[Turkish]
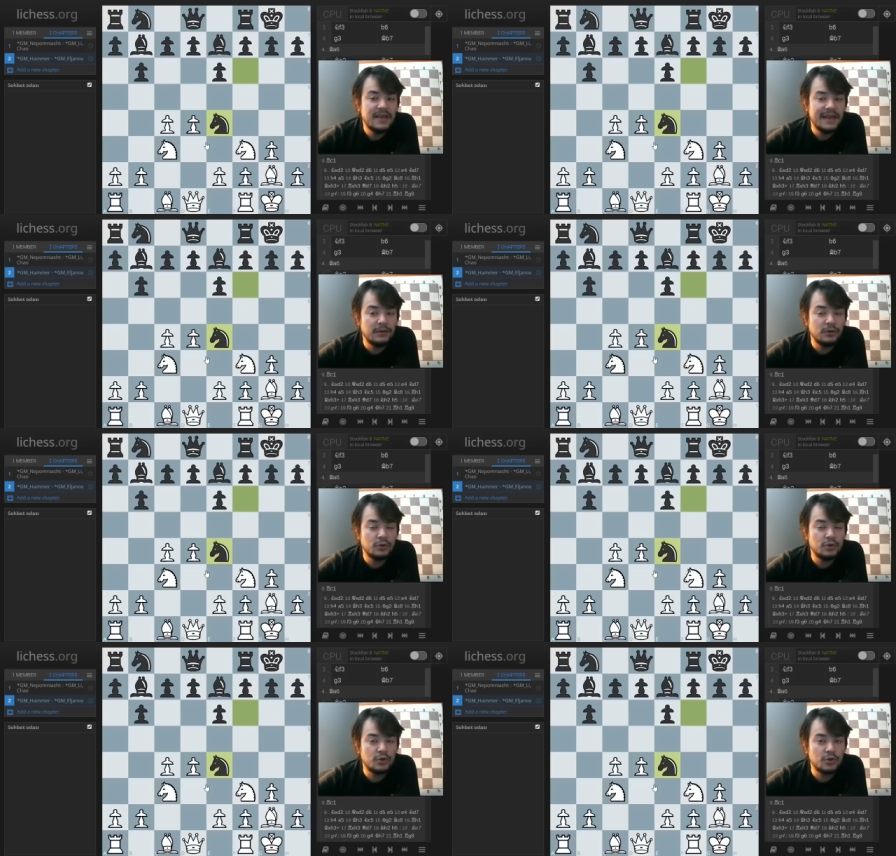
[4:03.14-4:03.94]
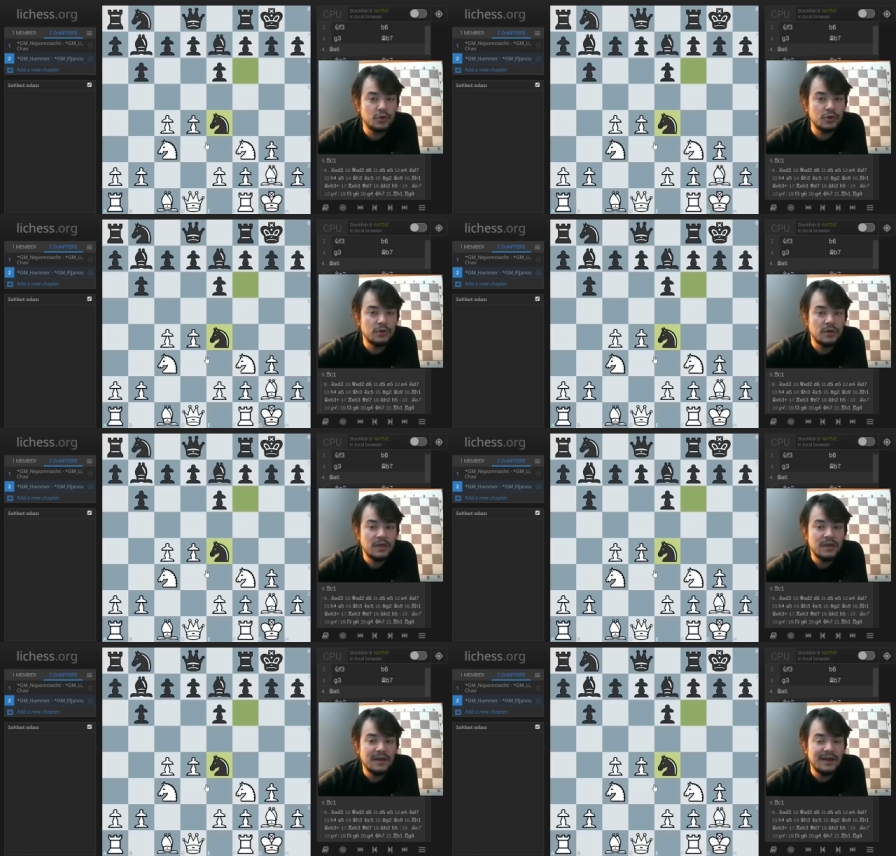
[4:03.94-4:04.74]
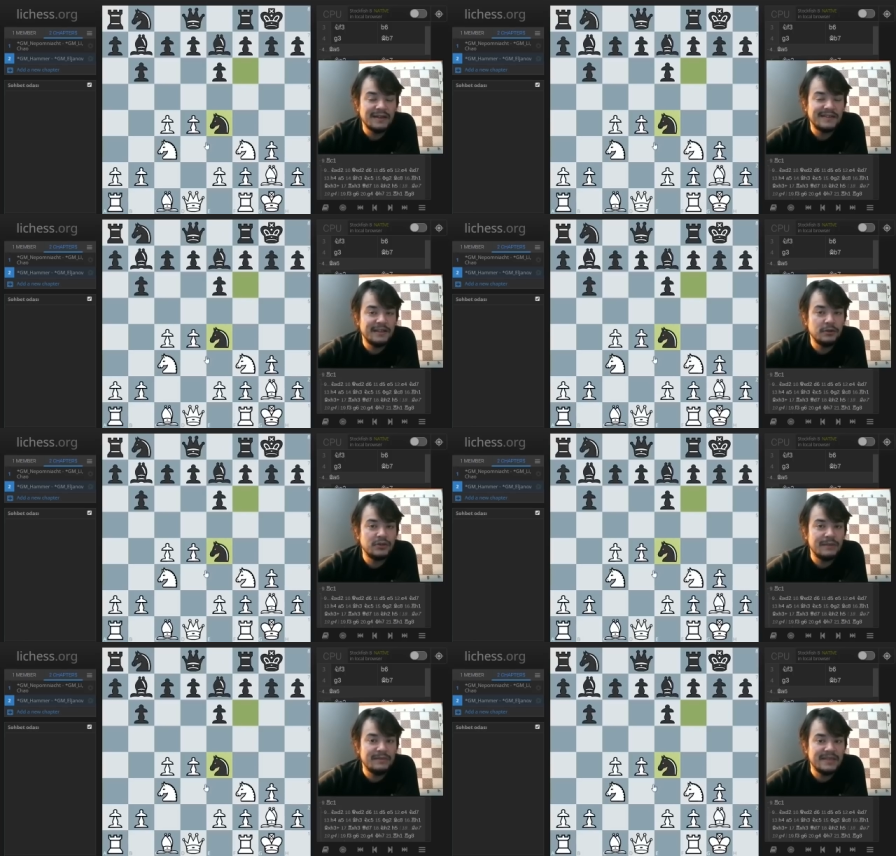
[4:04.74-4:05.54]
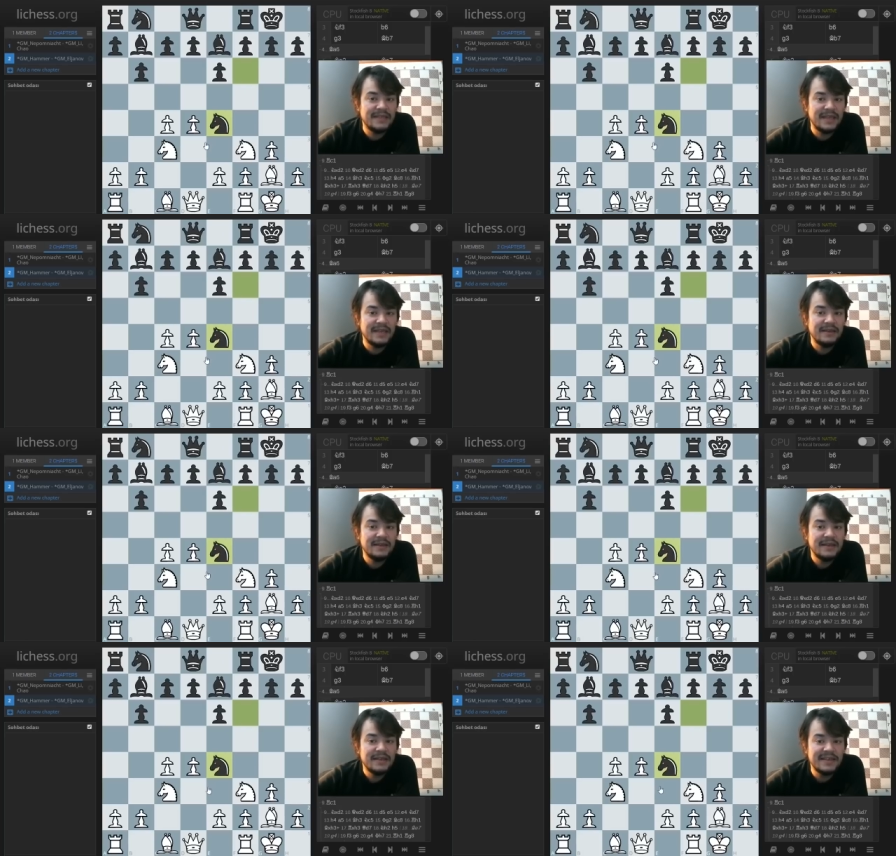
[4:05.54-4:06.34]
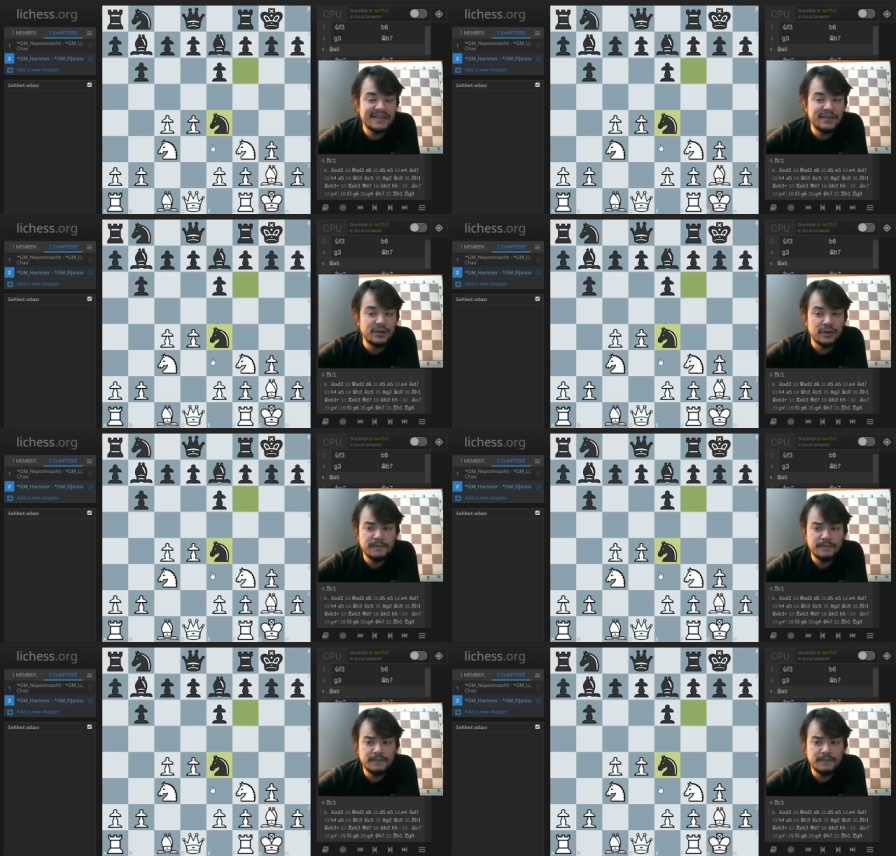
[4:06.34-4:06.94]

e4 sürüşünü at e4 hamlesiyle kesiyor.